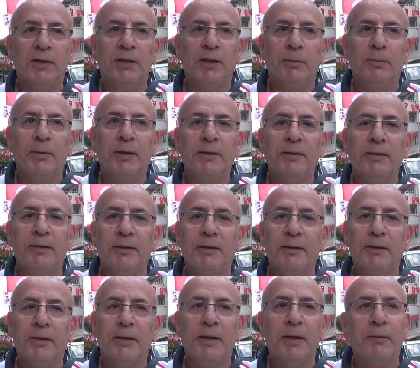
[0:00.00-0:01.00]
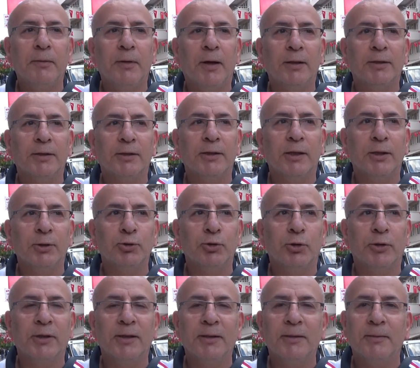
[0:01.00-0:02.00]
Valla ben e, evi aldıktan
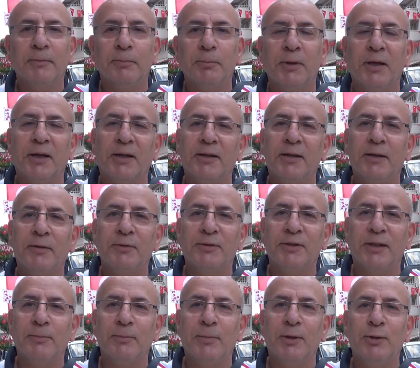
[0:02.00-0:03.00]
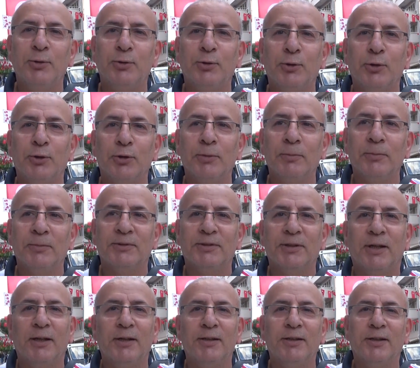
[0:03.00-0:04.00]
sonra bir ara evi satmayı düşünüyordum.
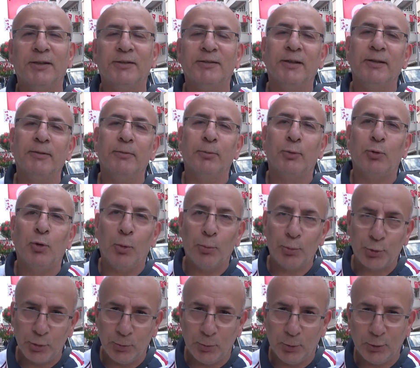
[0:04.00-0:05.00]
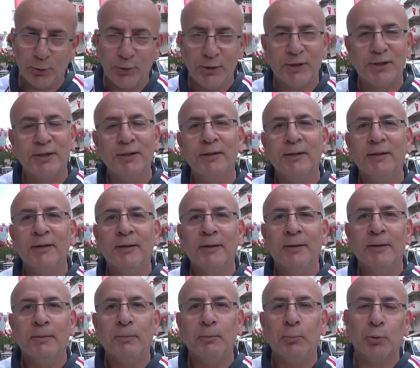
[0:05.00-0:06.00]
Salih Yazgan gibi komşum olduğu için
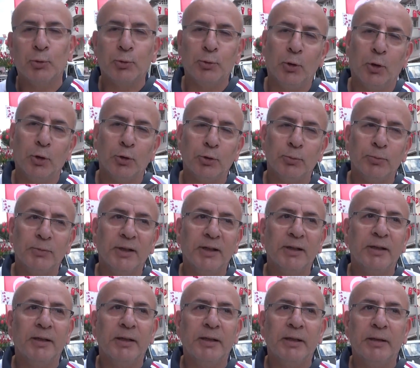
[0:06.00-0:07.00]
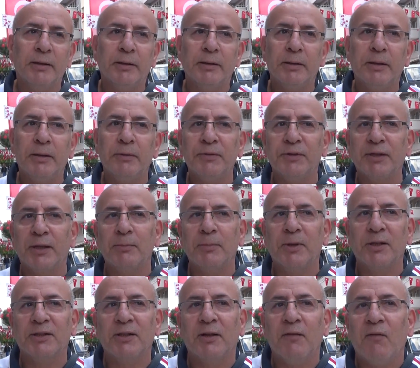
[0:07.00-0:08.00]
mutlu olduğumdan e, evi
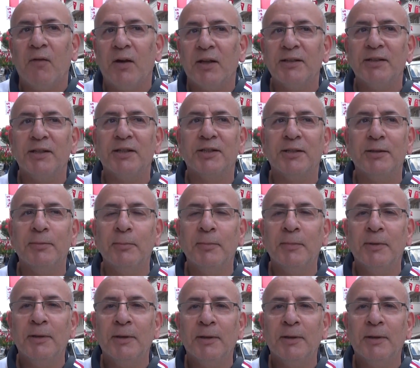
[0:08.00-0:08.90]
satmaktan vazgeçtim.